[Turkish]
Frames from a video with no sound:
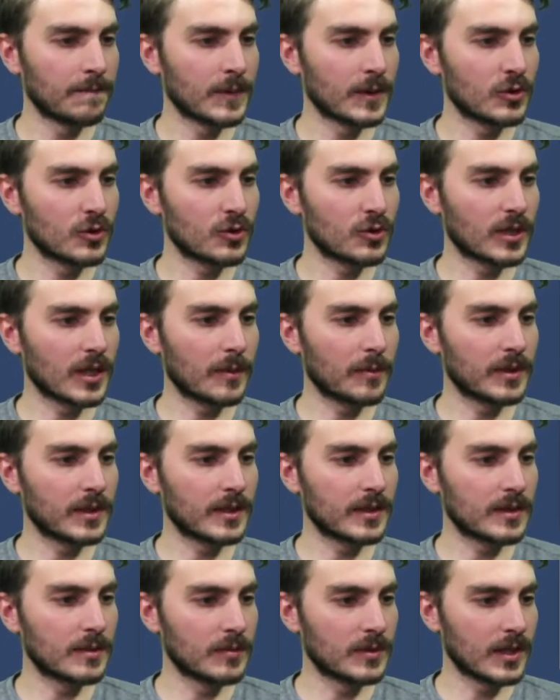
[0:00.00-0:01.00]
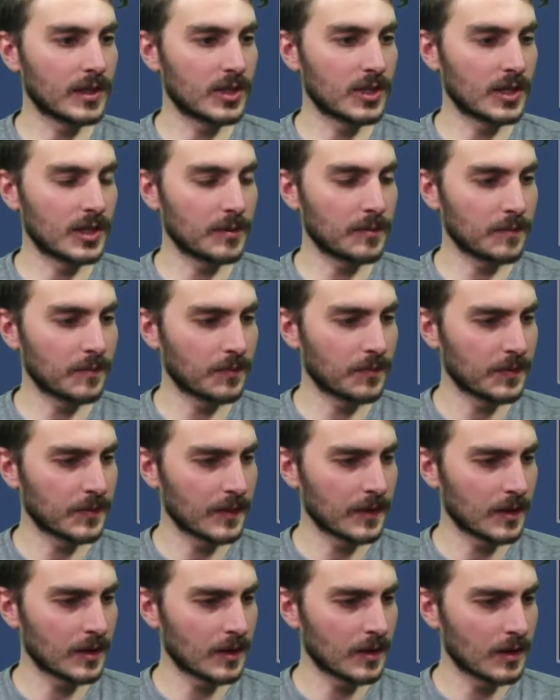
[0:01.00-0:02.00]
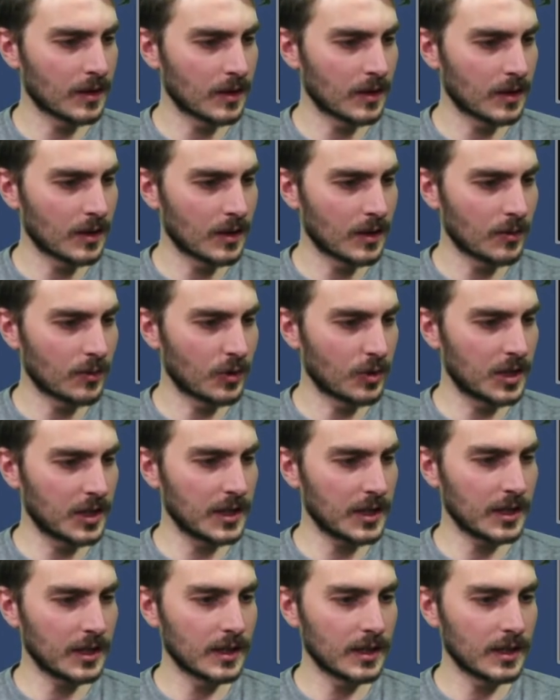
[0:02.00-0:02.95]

Şuradan bir resim seçelim. Böyle